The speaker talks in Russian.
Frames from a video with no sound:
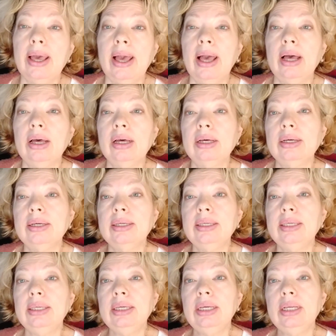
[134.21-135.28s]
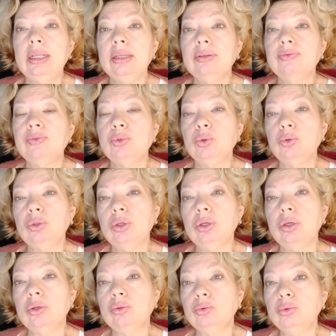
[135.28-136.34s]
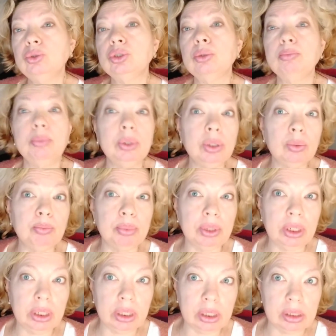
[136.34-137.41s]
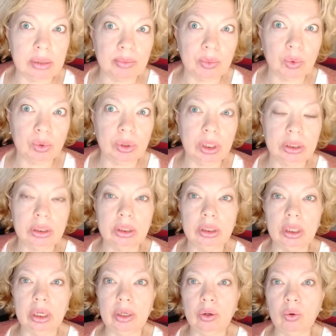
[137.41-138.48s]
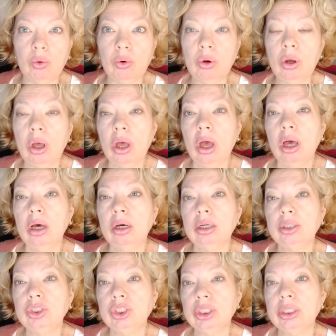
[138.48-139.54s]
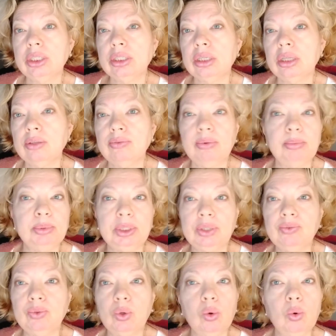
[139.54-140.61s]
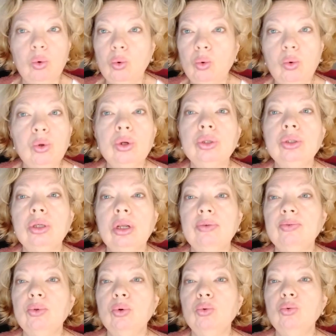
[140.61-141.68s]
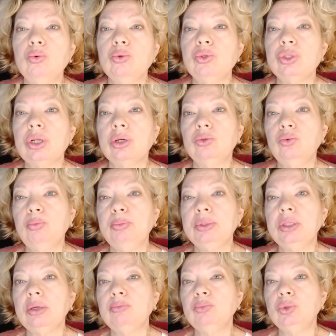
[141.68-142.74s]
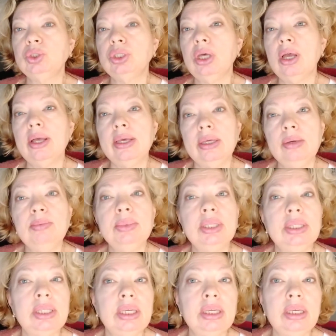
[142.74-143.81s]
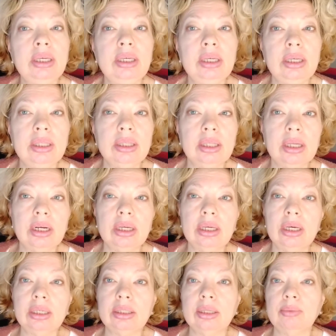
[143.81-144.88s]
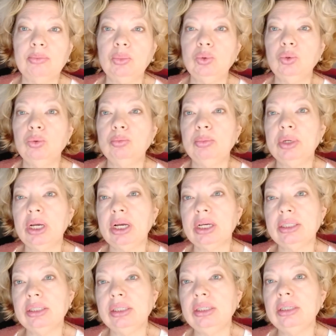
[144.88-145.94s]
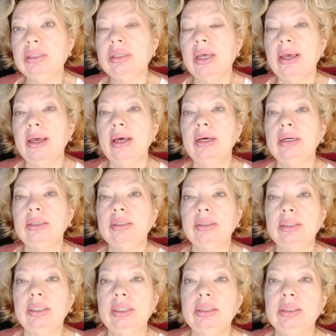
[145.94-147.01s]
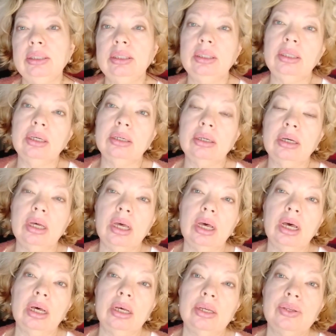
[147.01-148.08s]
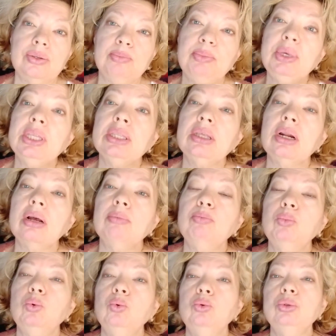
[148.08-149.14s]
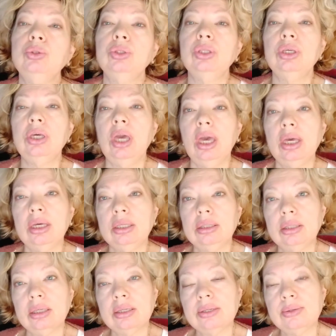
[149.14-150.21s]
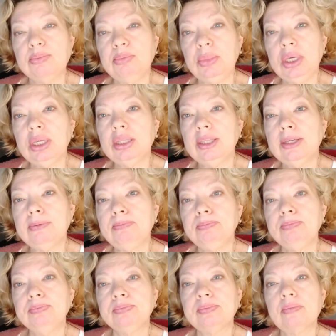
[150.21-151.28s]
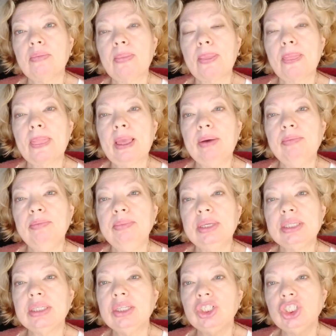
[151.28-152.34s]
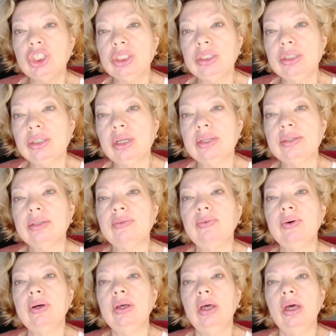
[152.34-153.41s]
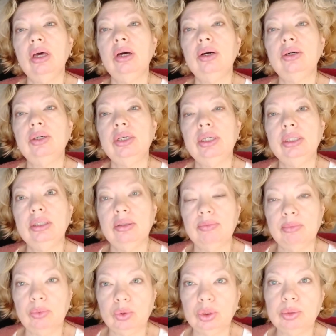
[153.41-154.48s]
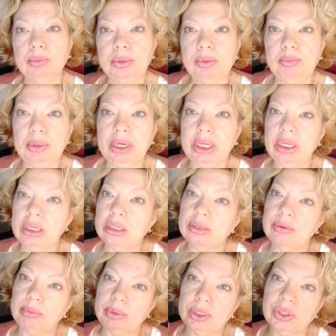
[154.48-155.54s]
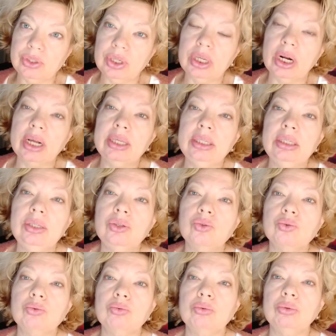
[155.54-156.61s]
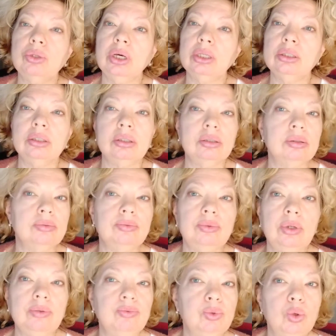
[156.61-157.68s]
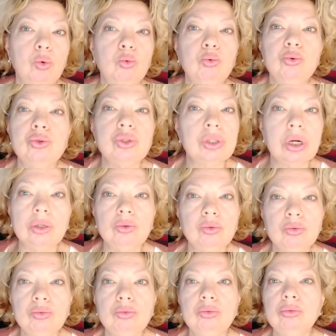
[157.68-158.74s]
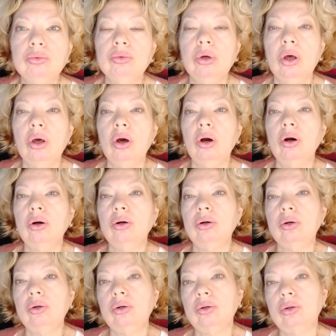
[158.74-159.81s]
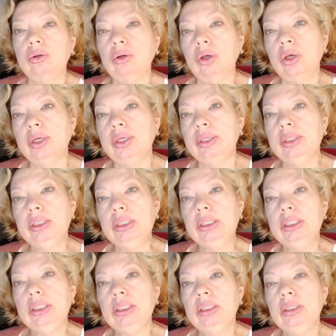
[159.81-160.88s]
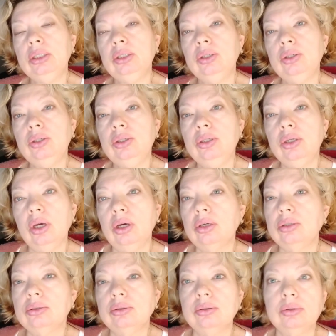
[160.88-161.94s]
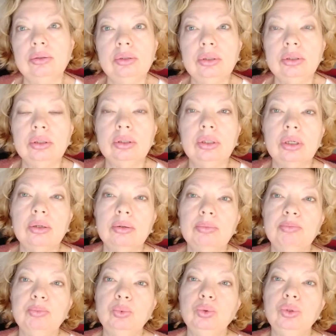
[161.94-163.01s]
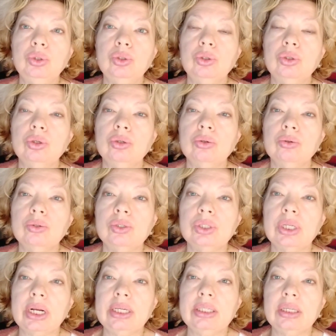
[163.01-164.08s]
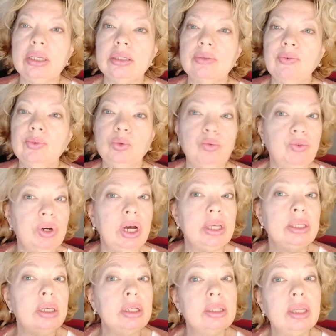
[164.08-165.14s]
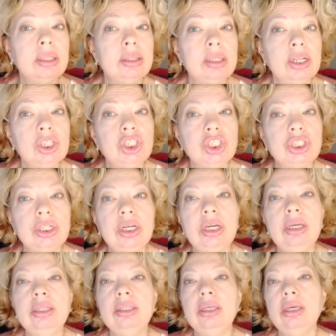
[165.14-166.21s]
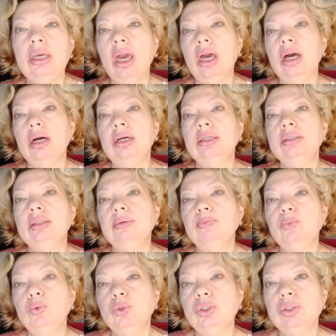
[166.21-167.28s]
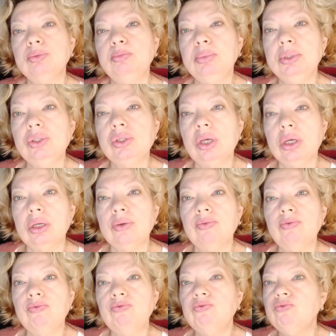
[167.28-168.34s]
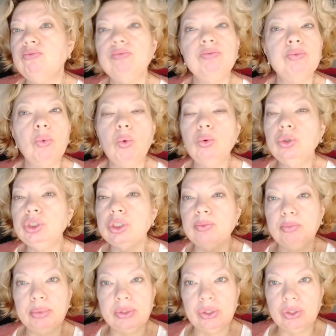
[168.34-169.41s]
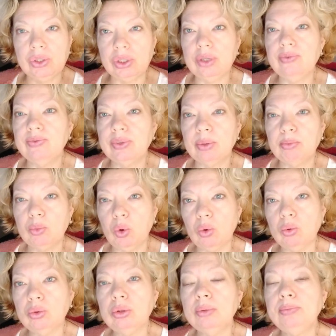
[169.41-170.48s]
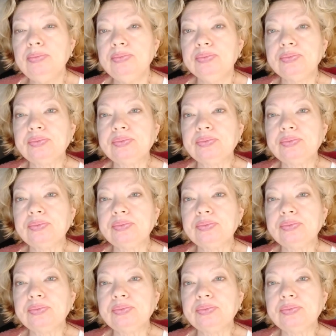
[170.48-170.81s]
Э, или все-таки лучше мы переедем куда-то далеко, э, желательно вообще в другой город или в другую страну, потому что именно такие энергии к нам будут приходить. Это смена работы, это смена место жительства, а это может быть переезд вообще за границу куда-то или в другую страну. А, и а, это будет э, строительство новых каких-то отношений. Это может быть очень позитивным годом,